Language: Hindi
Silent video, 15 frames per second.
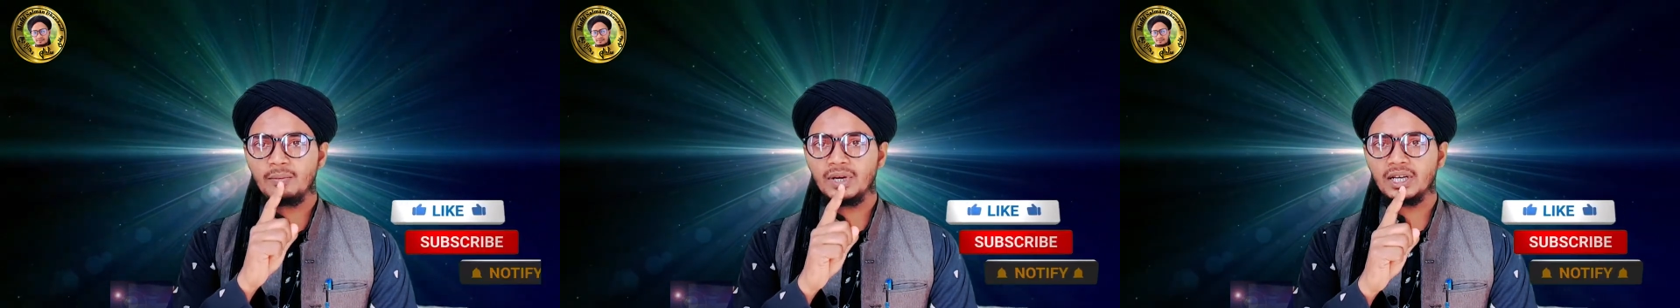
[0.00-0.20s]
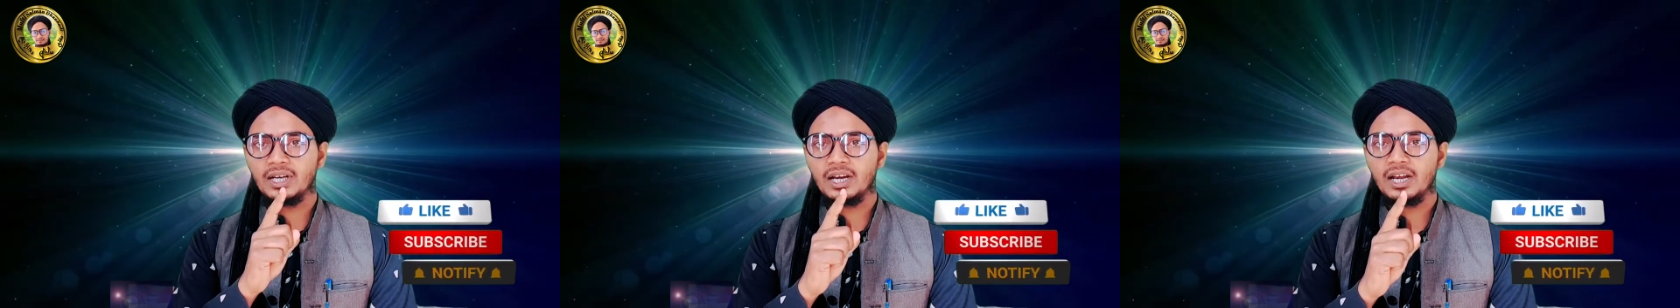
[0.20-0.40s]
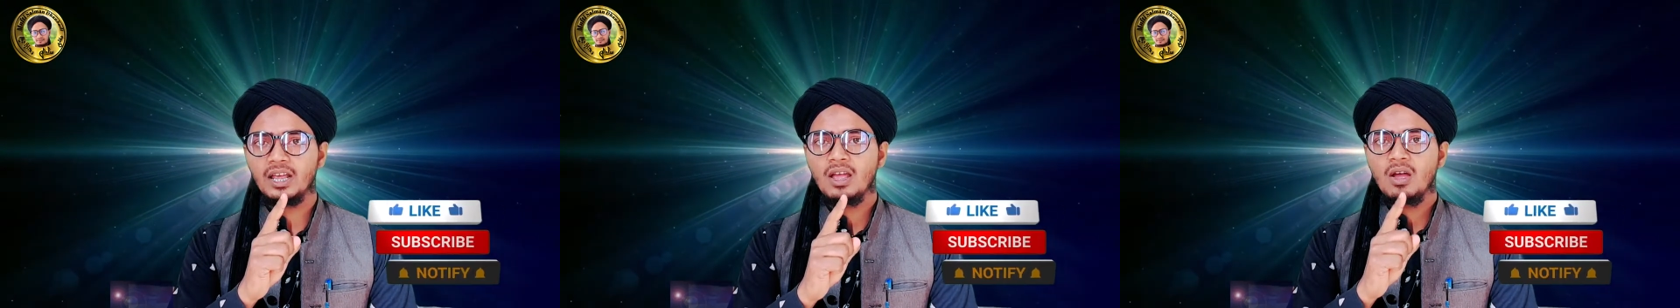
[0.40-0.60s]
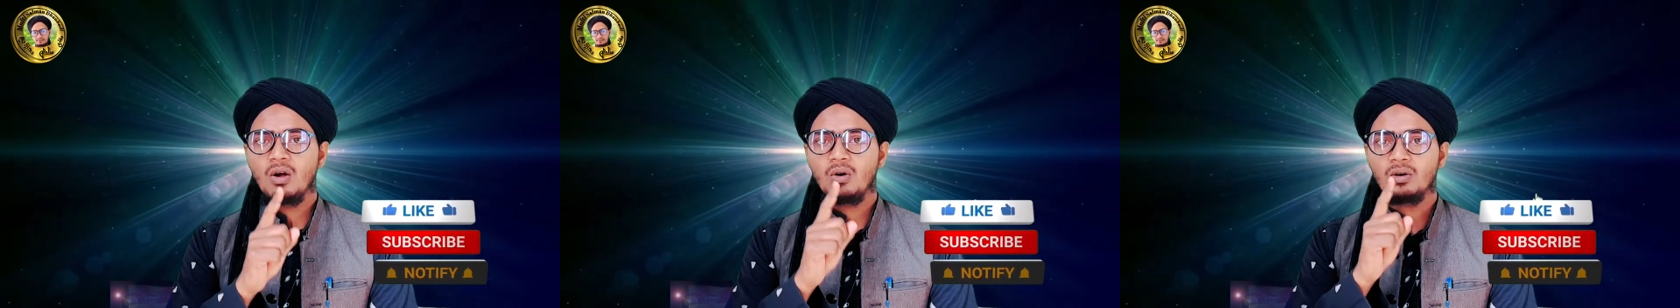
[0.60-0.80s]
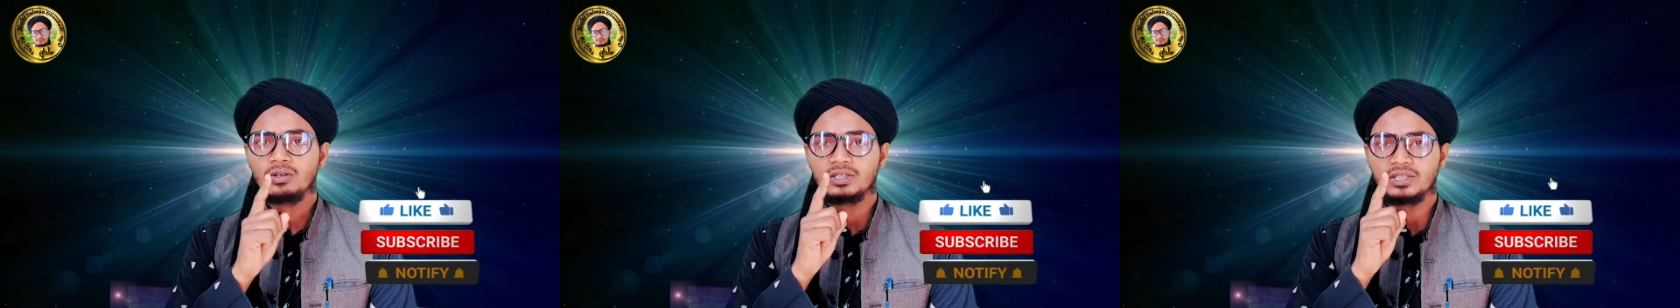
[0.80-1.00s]
अमल
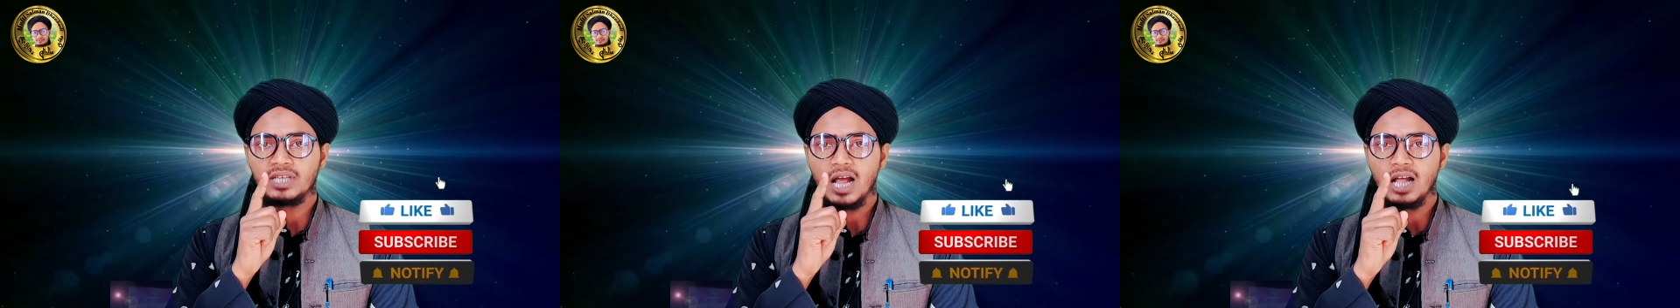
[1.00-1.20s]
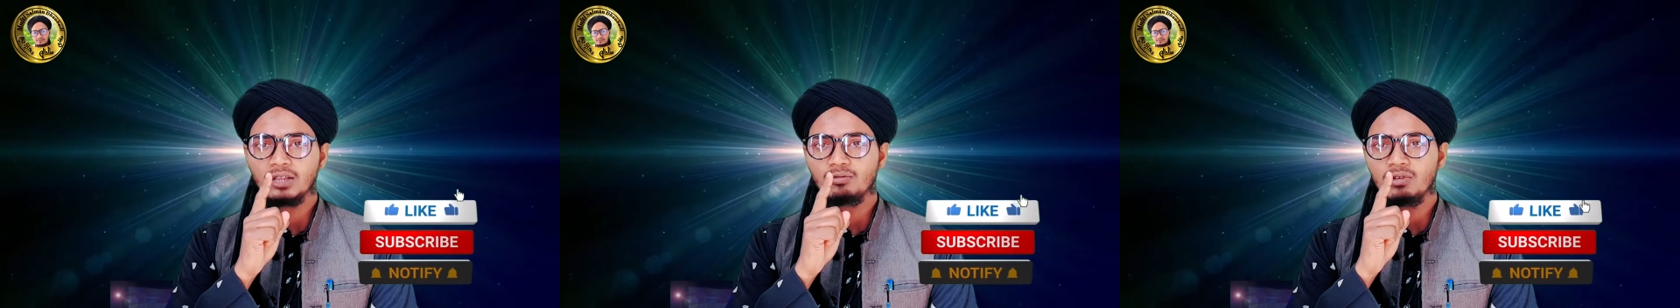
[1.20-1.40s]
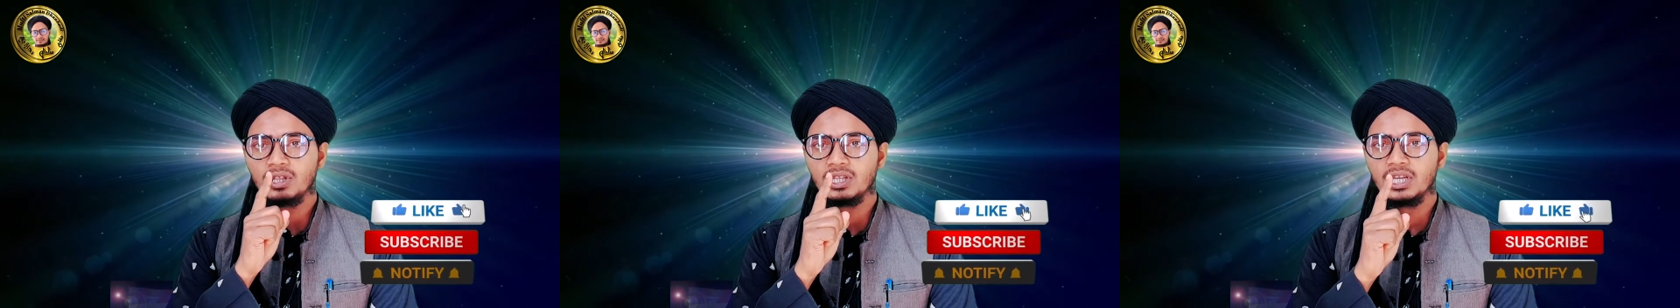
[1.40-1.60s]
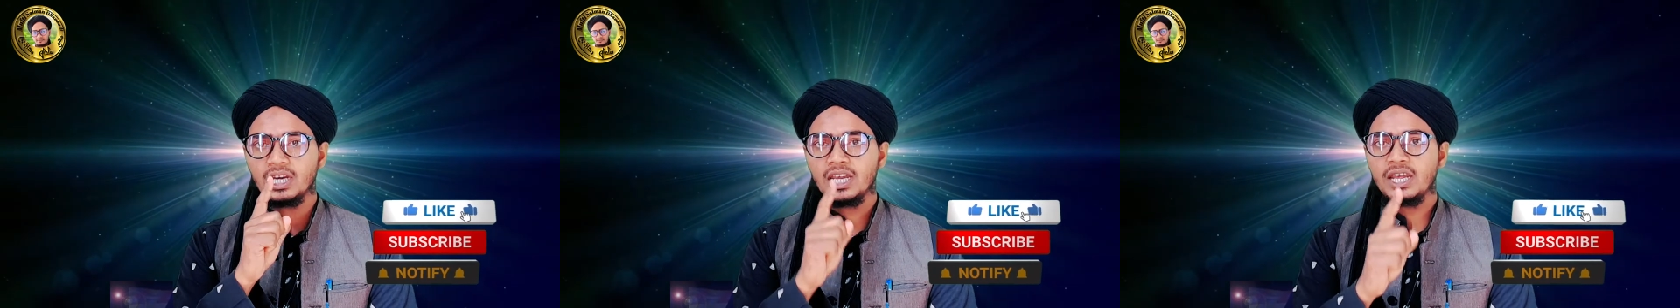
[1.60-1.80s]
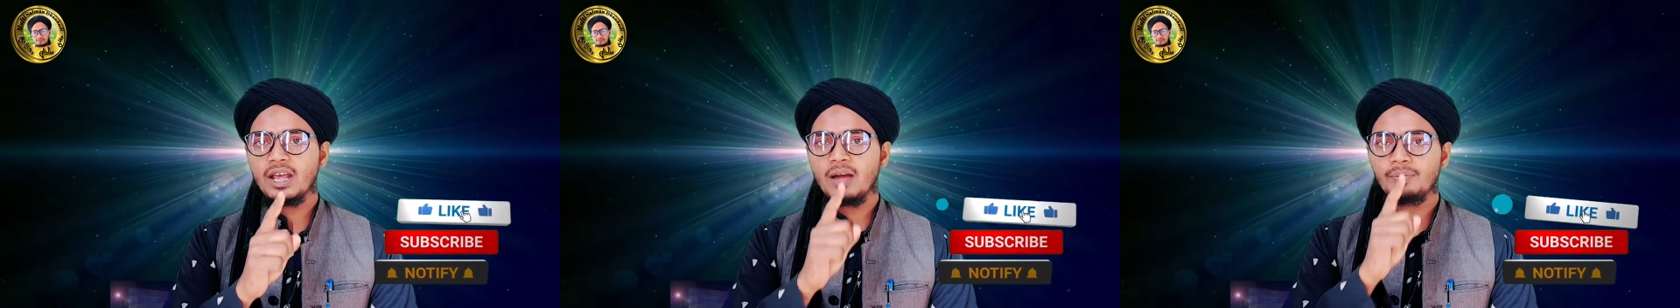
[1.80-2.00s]
करें और सातवें दिन
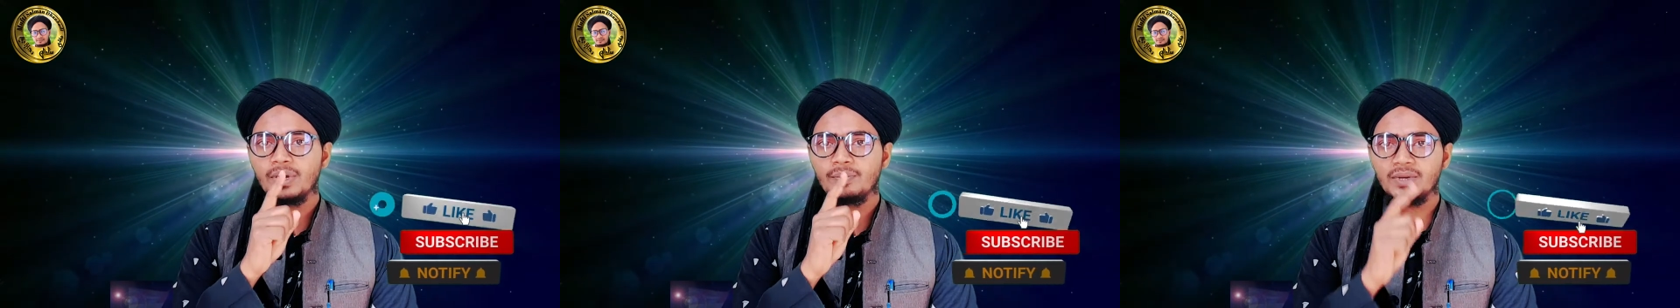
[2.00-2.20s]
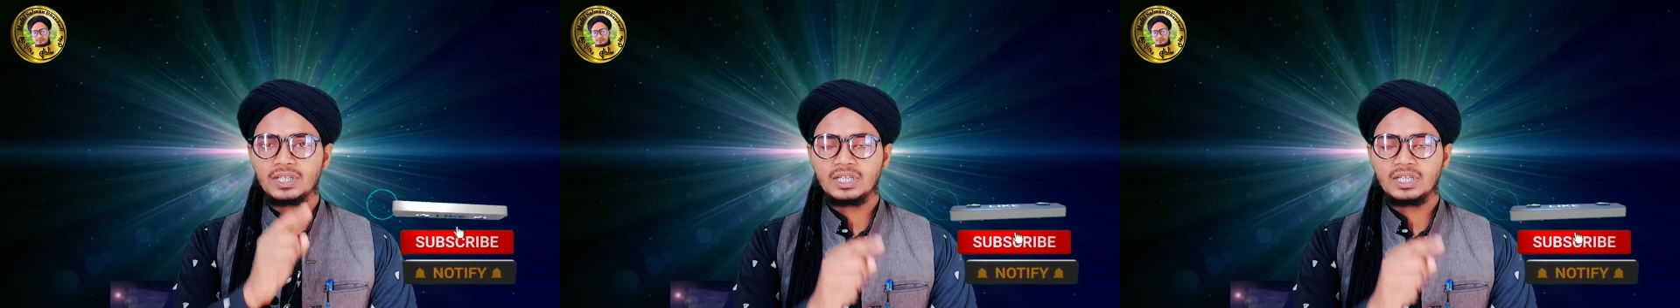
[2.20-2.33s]
ही अपने